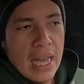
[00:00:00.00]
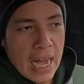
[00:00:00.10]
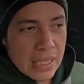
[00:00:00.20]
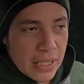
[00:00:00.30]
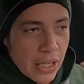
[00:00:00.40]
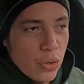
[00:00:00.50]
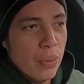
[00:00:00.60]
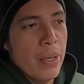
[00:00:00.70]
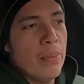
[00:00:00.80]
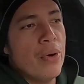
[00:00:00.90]

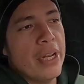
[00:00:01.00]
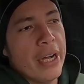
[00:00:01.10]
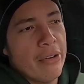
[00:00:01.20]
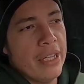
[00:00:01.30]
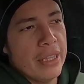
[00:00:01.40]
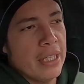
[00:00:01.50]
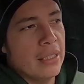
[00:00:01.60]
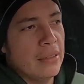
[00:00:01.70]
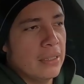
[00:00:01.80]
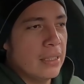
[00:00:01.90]
Haciendo memoria
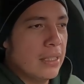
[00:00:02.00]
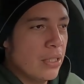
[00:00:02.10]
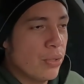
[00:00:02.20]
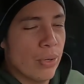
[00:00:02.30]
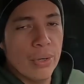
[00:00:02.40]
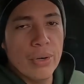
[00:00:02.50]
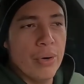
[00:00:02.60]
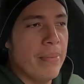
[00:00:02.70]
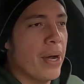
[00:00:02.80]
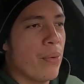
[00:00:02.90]
ahorita,
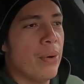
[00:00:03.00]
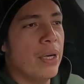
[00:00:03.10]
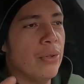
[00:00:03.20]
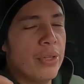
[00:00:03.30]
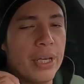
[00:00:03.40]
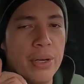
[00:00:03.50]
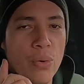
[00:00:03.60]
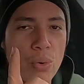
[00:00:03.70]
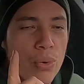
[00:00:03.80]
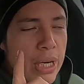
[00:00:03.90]
Solo me acuerdo de
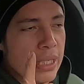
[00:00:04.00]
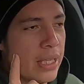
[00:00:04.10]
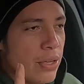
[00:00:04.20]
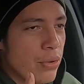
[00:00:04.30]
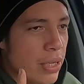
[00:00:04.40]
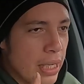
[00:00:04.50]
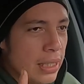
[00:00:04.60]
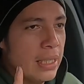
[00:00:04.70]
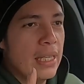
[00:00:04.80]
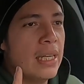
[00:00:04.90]
una
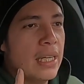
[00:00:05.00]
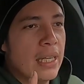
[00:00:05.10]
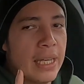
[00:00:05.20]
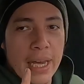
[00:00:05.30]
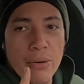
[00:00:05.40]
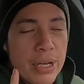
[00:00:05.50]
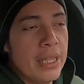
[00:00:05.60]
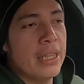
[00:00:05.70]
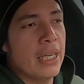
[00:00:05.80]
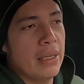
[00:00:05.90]
señora que
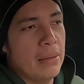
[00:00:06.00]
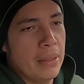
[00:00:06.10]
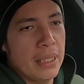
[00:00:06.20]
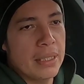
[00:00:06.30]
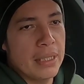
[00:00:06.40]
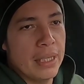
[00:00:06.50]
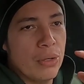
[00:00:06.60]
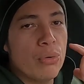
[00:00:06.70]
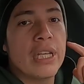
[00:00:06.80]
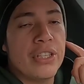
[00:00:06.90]
ahorita
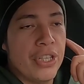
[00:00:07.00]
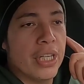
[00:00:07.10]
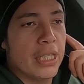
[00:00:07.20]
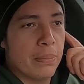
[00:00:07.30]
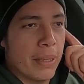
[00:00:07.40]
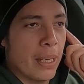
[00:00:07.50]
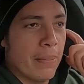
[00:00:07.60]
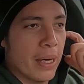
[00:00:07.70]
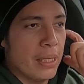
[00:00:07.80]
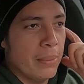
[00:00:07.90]
este, usa cheques para
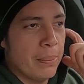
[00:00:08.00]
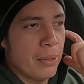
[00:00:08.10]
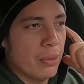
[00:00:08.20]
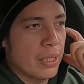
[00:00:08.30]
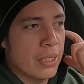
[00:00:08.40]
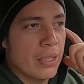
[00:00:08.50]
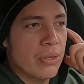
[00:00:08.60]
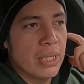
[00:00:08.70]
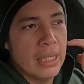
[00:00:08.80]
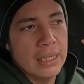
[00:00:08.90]
pagarme, pero esa
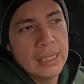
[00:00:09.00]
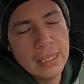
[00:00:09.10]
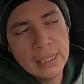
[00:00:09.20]
señora